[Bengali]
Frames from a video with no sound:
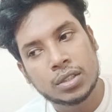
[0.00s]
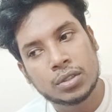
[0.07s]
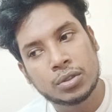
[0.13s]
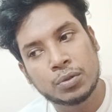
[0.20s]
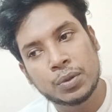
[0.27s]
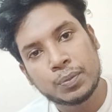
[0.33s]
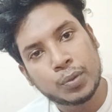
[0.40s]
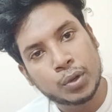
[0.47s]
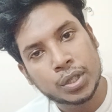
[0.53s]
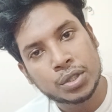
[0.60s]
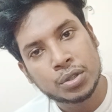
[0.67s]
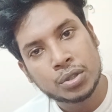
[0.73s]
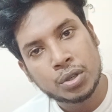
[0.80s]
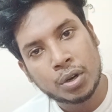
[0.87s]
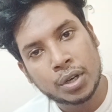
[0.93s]
তুমি
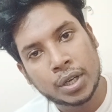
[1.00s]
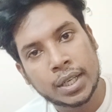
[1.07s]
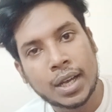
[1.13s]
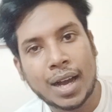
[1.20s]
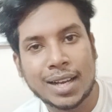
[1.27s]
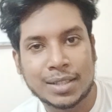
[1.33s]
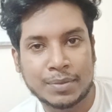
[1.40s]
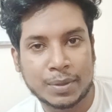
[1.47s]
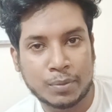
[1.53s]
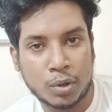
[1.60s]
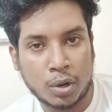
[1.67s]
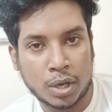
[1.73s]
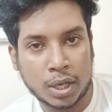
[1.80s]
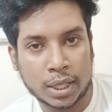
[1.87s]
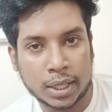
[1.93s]
পড়েছো শর্টে আসবে
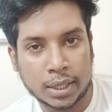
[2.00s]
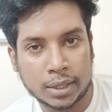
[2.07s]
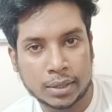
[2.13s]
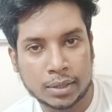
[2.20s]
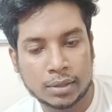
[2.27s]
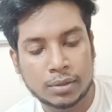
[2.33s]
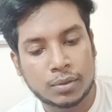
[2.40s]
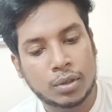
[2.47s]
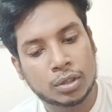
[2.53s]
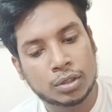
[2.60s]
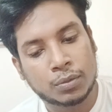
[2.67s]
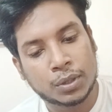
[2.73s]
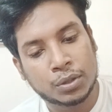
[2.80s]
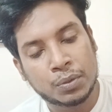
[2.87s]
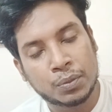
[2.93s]
ব্রড আকারে
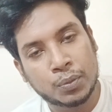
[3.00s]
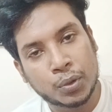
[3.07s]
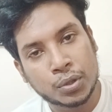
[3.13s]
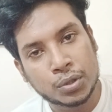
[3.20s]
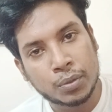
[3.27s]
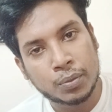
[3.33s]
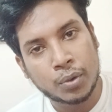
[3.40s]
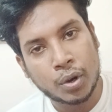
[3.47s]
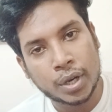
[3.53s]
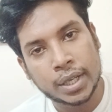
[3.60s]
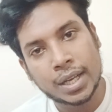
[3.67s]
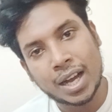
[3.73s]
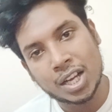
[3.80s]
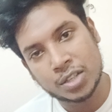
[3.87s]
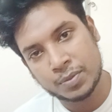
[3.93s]
অথবা তুমি পড়ছো ব্রডে
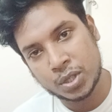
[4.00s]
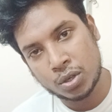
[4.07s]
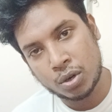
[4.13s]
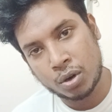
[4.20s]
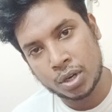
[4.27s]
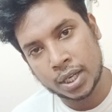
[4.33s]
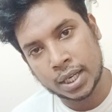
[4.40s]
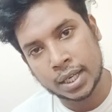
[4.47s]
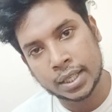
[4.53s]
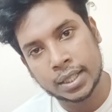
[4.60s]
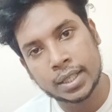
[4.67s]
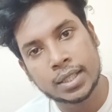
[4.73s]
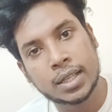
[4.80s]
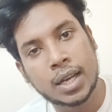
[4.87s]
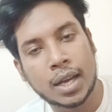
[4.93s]
আসবে শর্ট আকারে
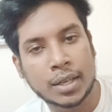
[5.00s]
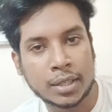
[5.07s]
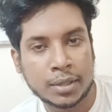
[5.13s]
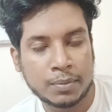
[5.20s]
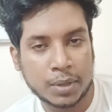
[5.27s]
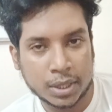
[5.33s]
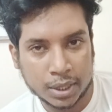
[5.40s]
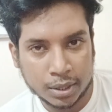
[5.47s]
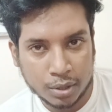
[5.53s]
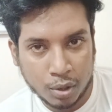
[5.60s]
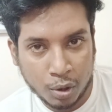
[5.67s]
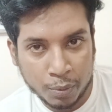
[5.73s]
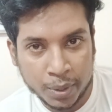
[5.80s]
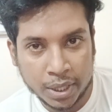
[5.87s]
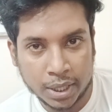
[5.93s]
এটা হান্ড্রেড পারসেন্ট
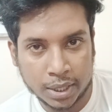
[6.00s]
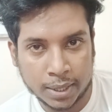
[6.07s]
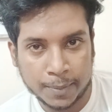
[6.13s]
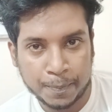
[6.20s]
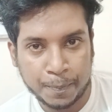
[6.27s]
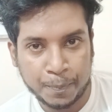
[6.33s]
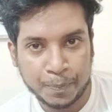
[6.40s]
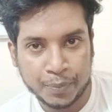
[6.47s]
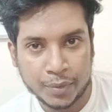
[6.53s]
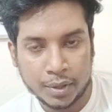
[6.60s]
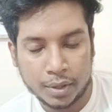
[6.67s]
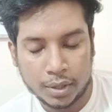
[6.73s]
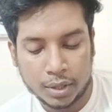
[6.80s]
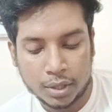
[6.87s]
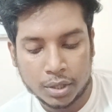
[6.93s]
হবেই এটা
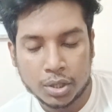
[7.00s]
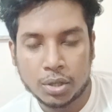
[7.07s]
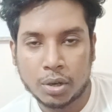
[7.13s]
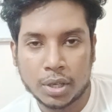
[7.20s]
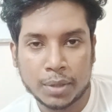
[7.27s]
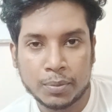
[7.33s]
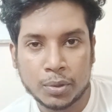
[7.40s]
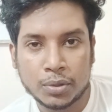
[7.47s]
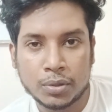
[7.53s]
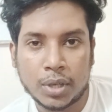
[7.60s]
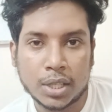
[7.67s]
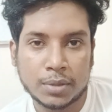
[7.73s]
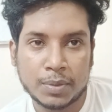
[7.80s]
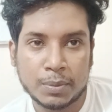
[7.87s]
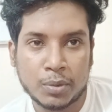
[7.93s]
শর্টে পড়ছো
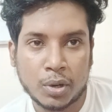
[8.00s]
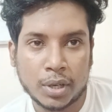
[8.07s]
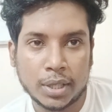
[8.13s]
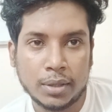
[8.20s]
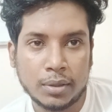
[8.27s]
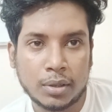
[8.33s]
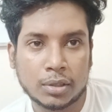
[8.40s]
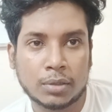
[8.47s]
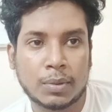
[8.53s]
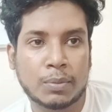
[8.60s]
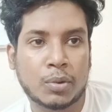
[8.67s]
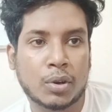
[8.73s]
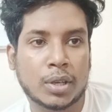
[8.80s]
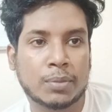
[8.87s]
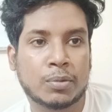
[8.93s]
আসবে ব্রডে অথবা
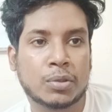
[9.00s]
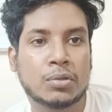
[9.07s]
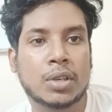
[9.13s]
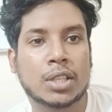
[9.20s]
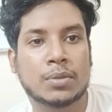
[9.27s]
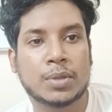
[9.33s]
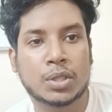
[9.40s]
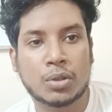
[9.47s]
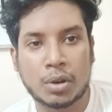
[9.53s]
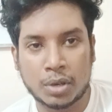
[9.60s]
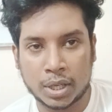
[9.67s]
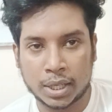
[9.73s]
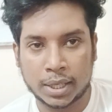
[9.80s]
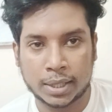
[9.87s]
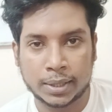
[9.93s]
ব্রডে পড়ছো আসবে শর্ট
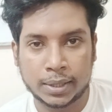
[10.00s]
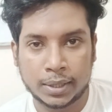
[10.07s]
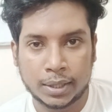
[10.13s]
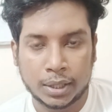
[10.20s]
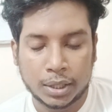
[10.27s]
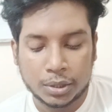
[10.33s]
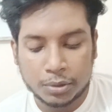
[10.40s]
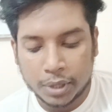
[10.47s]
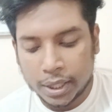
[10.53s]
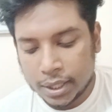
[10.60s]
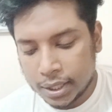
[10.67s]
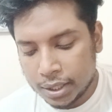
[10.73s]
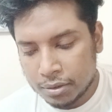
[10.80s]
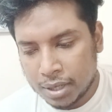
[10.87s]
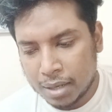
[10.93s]
আকারে তো এটা
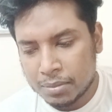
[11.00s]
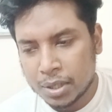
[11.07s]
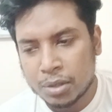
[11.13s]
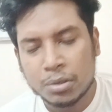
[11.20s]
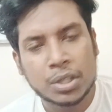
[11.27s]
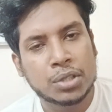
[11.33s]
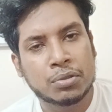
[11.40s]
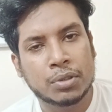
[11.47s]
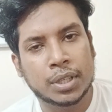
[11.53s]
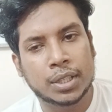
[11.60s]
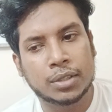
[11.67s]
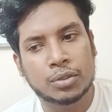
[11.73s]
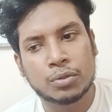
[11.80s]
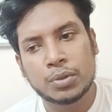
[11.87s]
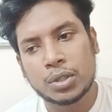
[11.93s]
নিয়েও ঘাবড়ানোর কিছু নেই
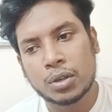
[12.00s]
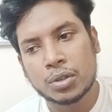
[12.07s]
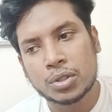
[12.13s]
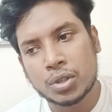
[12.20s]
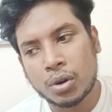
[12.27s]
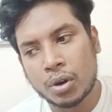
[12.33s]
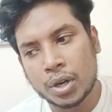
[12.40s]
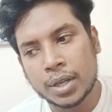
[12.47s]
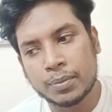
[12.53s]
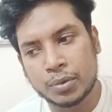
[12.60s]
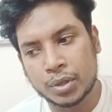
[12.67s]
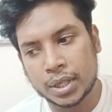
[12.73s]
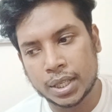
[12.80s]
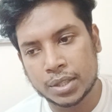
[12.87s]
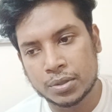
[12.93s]
তুমি ধরো শর্টে
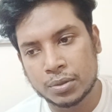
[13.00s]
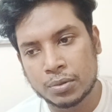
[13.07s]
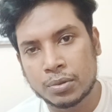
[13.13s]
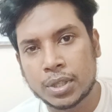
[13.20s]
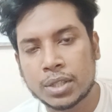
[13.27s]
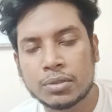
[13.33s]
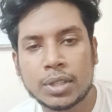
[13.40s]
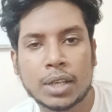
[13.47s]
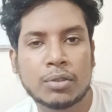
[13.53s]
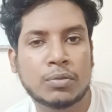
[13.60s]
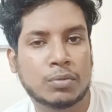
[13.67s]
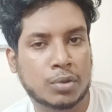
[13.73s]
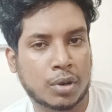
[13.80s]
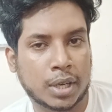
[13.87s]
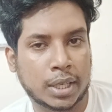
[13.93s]
পড়ে গেছো ওটা যদি এখন
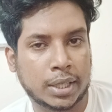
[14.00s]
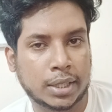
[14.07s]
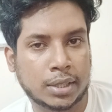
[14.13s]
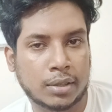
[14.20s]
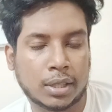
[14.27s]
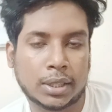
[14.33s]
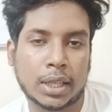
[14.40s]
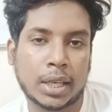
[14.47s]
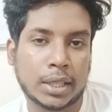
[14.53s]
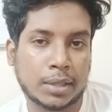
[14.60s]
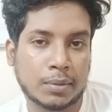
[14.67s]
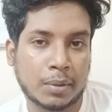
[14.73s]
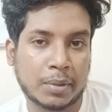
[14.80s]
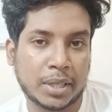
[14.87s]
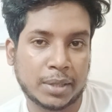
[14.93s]
ব্রডে লিখতে হয় তাহলে
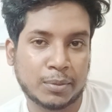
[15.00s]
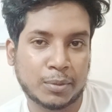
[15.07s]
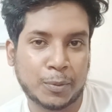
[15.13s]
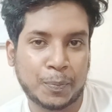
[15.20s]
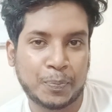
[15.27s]
কীভাবে লিখবো